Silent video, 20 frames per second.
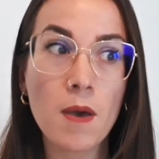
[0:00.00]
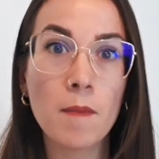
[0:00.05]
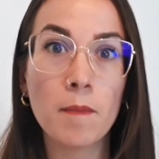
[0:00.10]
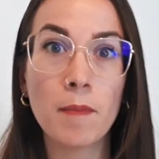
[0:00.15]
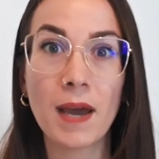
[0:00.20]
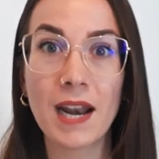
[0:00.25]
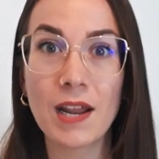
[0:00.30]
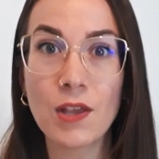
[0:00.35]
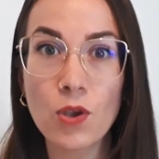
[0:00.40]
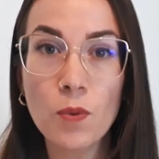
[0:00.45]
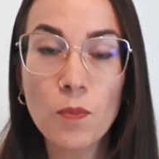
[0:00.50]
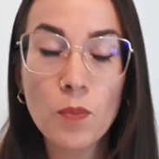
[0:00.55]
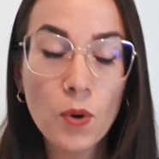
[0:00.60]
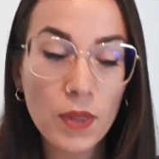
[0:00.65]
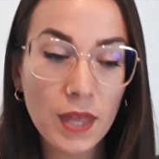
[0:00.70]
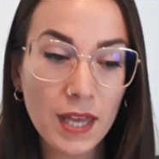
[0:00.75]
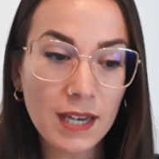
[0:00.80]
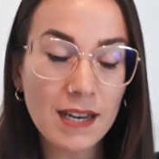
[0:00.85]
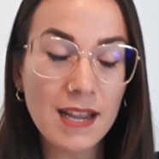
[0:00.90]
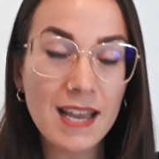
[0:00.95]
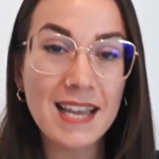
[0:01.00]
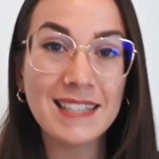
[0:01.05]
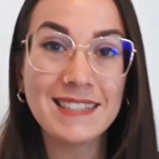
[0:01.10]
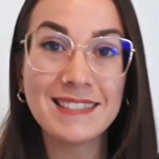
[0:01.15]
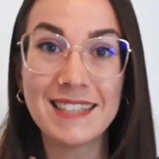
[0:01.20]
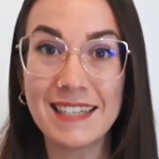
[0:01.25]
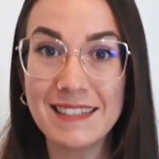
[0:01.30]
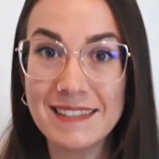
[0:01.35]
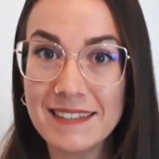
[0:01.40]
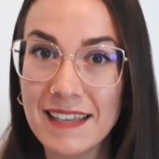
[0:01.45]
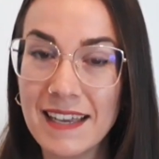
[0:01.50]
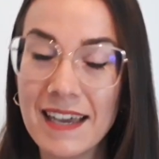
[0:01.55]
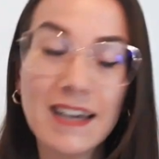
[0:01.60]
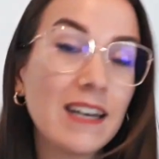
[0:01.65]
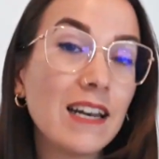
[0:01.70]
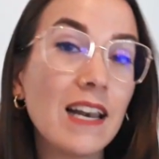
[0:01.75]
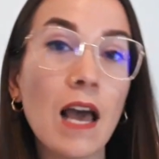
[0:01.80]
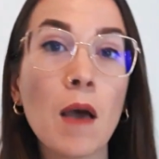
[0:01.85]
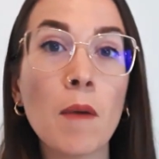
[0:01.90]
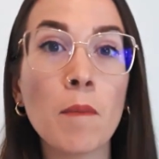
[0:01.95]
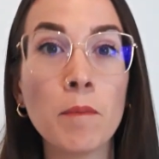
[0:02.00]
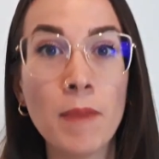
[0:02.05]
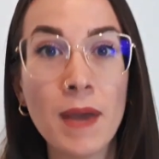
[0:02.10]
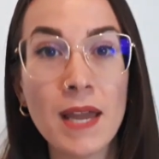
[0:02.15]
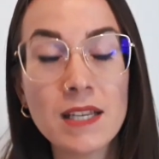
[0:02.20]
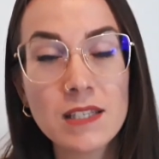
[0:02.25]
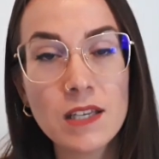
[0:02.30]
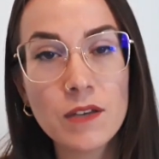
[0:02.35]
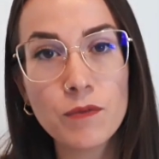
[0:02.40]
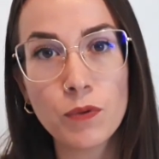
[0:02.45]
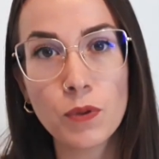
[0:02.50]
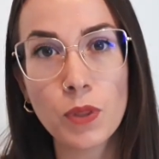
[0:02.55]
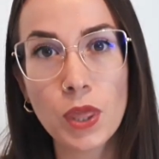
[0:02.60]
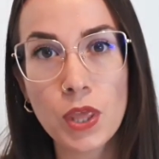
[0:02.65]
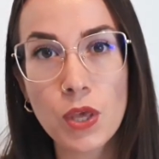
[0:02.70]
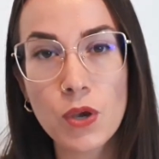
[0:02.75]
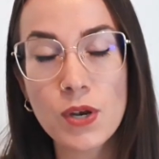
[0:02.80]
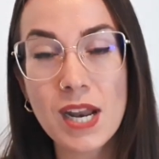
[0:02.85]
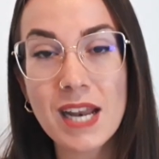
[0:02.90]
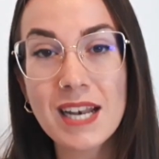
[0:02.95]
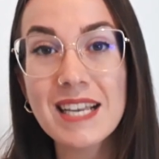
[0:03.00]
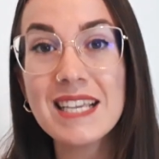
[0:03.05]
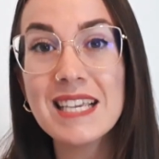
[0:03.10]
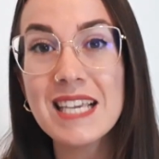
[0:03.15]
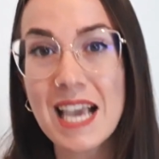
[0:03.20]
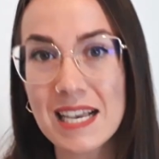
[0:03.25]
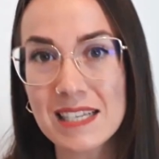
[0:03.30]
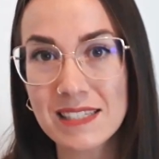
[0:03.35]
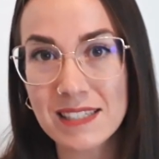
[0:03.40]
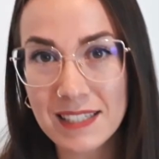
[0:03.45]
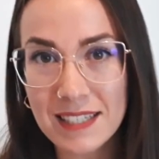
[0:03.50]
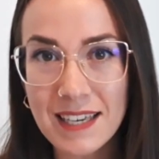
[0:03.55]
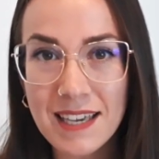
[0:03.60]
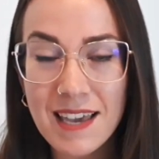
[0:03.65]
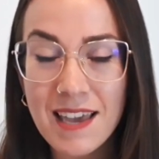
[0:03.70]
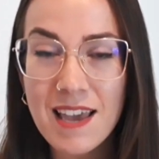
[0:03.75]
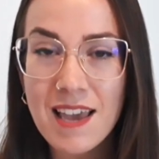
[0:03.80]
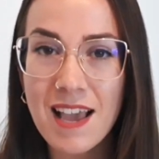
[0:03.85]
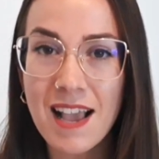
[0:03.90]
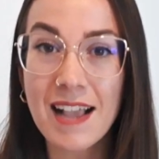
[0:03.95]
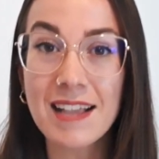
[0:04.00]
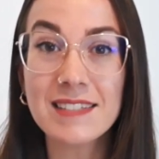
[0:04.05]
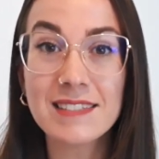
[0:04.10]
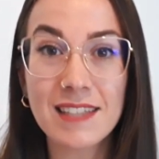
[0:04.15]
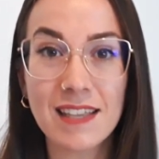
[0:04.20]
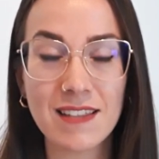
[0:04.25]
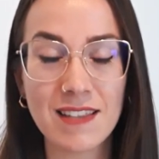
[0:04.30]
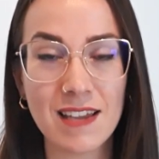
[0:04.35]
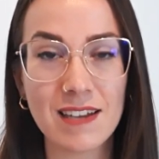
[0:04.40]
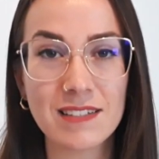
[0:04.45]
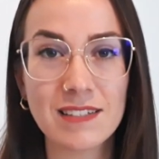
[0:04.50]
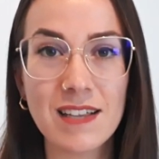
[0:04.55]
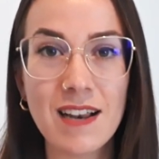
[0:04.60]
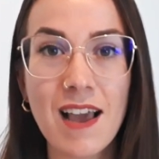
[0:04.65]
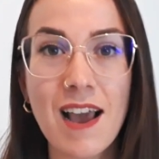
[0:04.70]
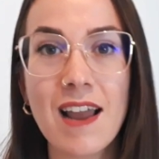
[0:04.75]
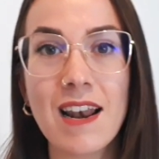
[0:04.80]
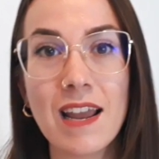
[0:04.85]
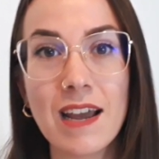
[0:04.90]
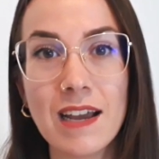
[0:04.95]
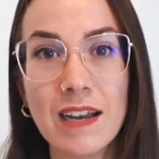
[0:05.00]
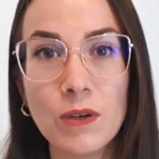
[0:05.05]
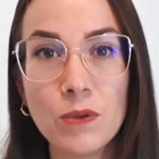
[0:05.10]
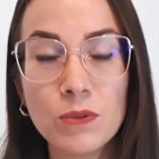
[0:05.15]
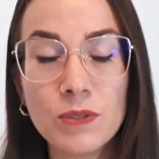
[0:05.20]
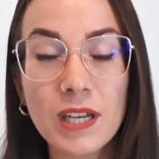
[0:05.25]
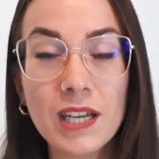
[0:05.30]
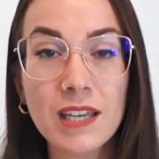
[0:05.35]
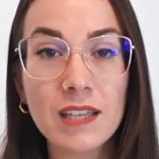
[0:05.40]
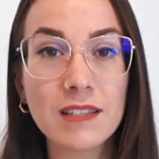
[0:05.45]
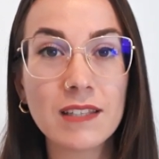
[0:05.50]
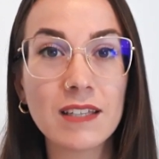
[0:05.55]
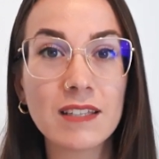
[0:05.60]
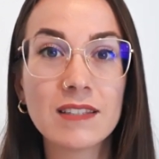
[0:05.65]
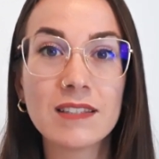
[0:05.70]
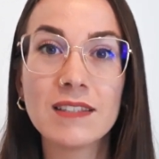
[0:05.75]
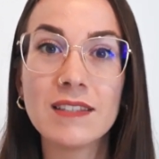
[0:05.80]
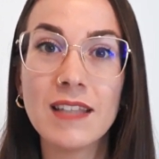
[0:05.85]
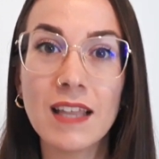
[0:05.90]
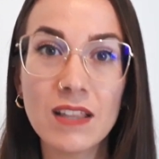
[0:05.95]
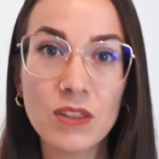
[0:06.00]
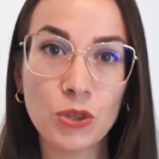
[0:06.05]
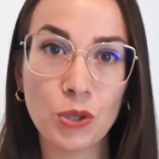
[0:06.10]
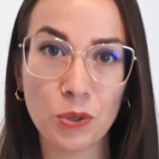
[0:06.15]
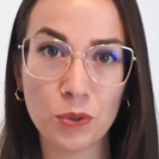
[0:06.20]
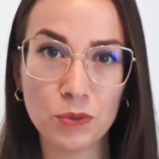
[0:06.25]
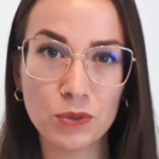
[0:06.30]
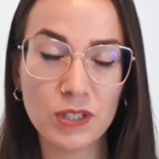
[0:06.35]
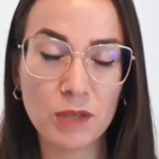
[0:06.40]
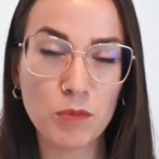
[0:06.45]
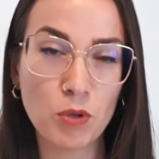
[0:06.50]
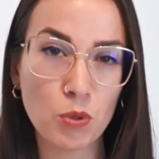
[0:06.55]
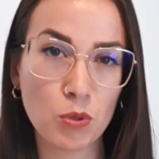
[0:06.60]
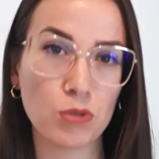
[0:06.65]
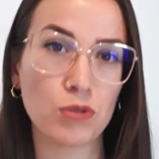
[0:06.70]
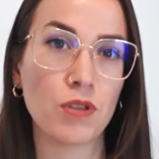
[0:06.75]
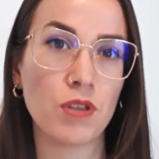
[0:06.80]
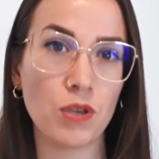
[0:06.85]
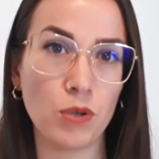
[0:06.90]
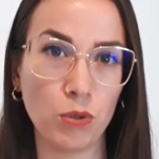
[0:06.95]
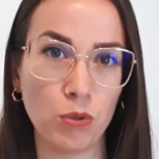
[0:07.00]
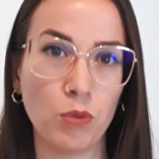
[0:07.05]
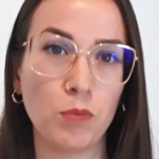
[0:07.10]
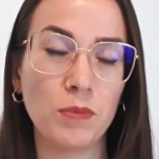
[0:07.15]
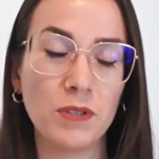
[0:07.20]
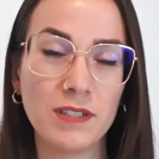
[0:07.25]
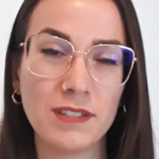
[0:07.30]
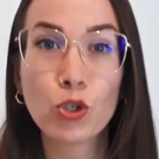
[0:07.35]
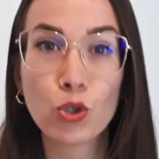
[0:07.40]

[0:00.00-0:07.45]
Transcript: para yo poder testearlas, ver si funcionan y así enseñárselas a las alumnas que están dentro de mi curso de YouTube.